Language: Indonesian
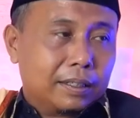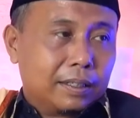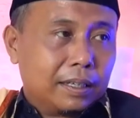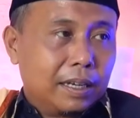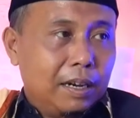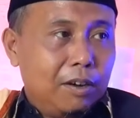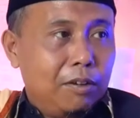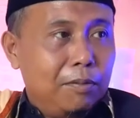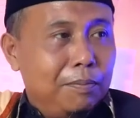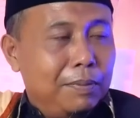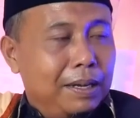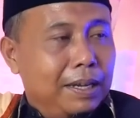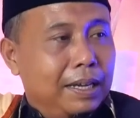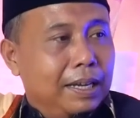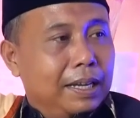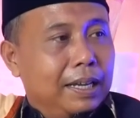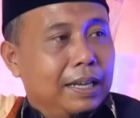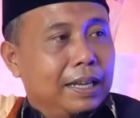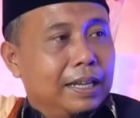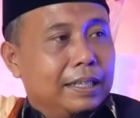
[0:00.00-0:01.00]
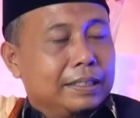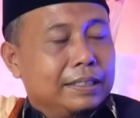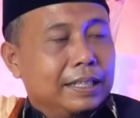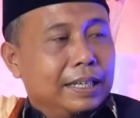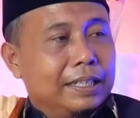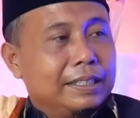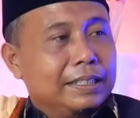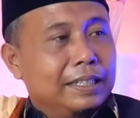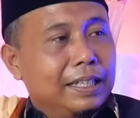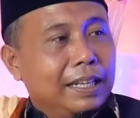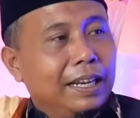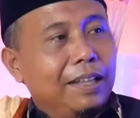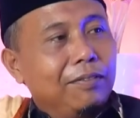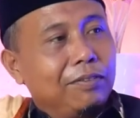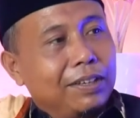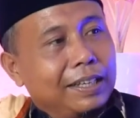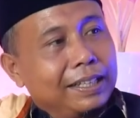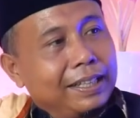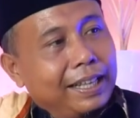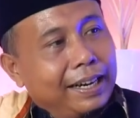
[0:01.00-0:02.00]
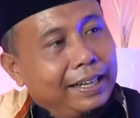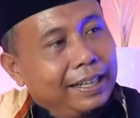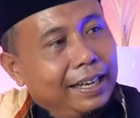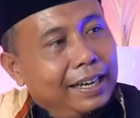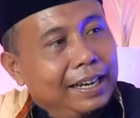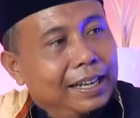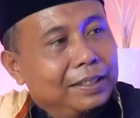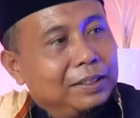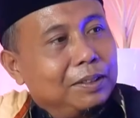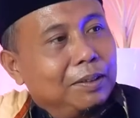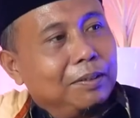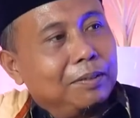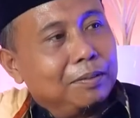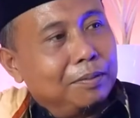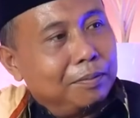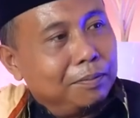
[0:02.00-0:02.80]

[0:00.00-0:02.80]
Ya. Kalau Mbak Sally sendiri vegetarian atau?